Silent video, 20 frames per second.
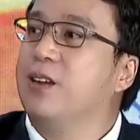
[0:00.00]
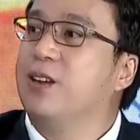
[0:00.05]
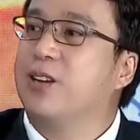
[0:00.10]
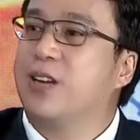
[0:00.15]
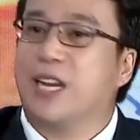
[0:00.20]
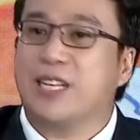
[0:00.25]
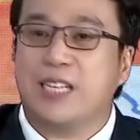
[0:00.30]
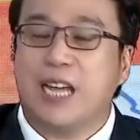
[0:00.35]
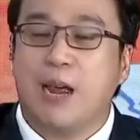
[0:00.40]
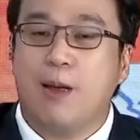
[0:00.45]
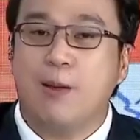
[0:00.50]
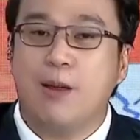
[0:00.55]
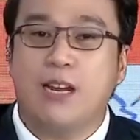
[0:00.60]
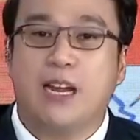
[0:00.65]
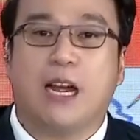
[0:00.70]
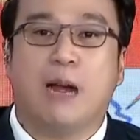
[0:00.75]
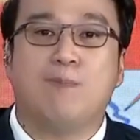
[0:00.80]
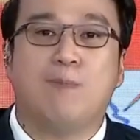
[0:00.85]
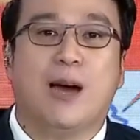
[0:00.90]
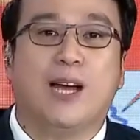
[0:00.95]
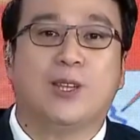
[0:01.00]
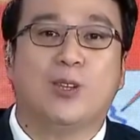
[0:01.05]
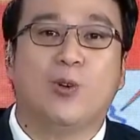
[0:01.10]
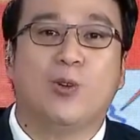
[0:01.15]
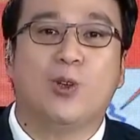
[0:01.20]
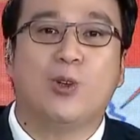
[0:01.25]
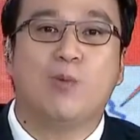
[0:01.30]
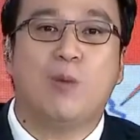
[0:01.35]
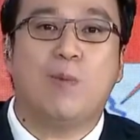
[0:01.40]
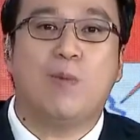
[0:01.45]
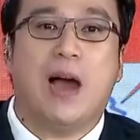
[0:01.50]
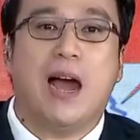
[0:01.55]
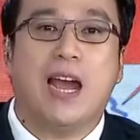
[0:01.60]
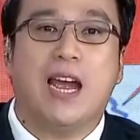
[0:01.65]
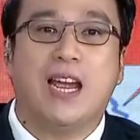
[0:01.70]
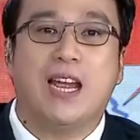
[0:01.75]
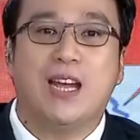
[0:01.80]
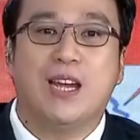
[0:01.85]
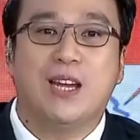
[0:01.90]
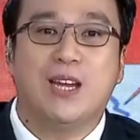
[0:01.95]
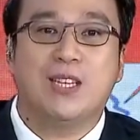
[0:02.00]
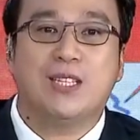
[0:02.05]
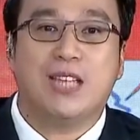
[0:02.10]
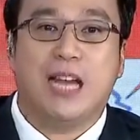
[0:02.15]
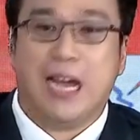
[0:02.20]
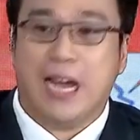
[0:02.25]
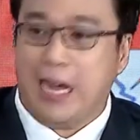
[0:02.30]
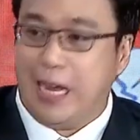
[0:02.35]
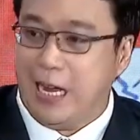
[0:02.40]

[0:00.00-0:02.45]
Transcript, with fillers: Kasi nakapatong yung babae sa